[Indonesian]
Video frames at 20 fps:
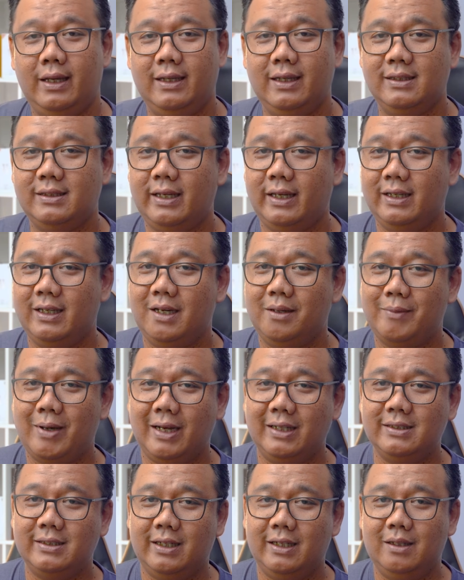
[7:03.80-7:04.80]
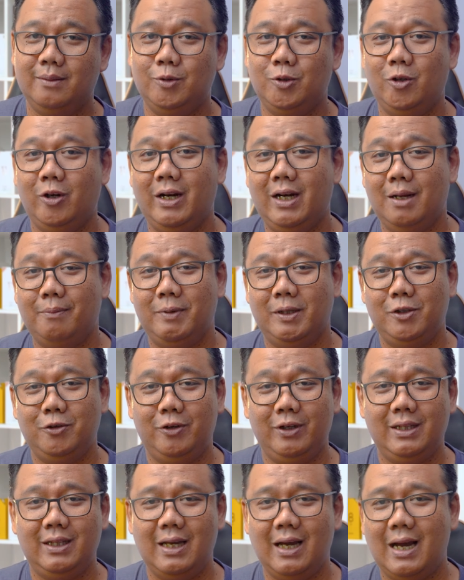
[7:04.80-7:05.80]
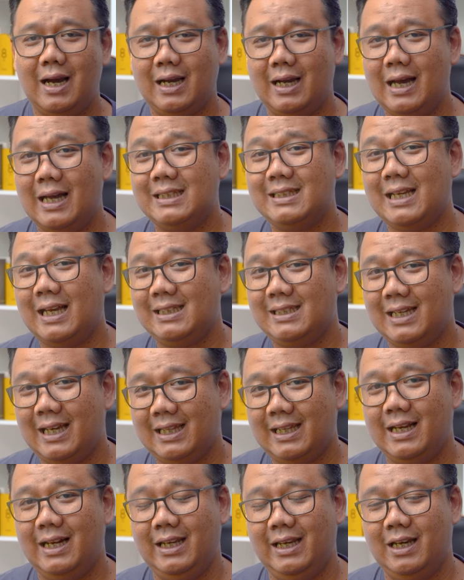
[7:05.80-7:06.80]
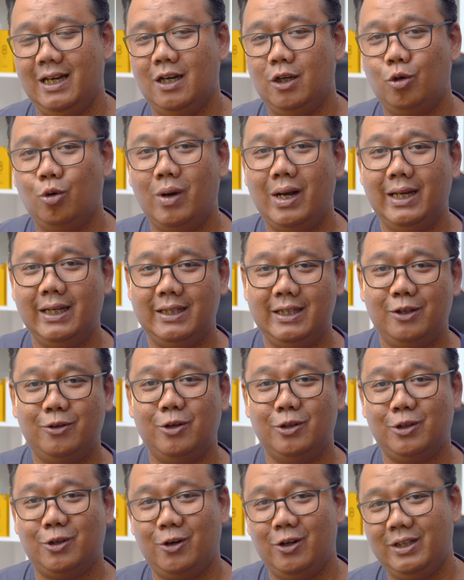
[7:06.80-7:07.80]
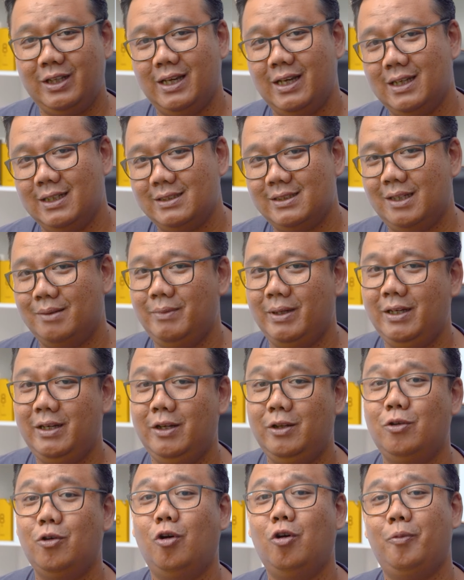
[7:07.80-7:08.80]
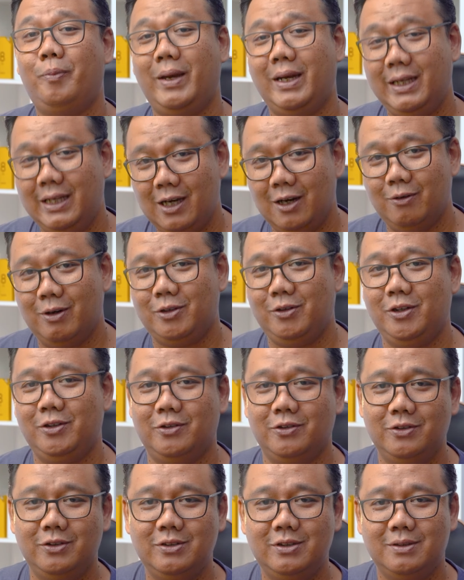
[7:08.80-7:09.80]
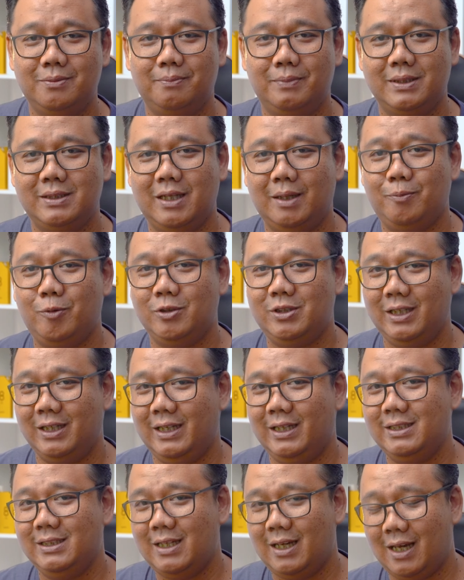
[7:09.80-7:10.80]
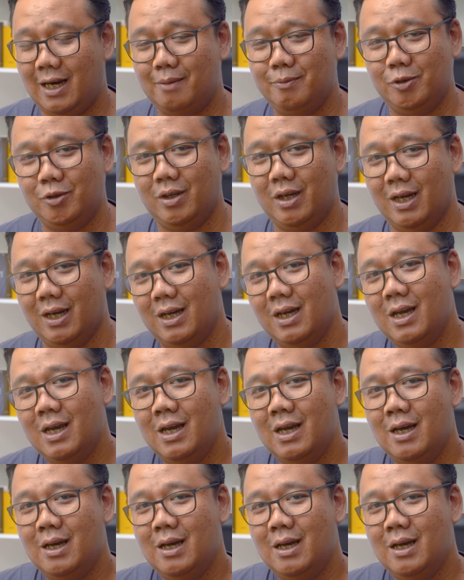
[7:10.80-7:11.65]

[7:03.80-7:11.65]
aja sayangnya kemarin saya kebetulan dapat unit yang agak cacat kali ya, quality kontrolnya. Saya beli di Tokopedia waktu itu, sempat saya posting di Instagram juga.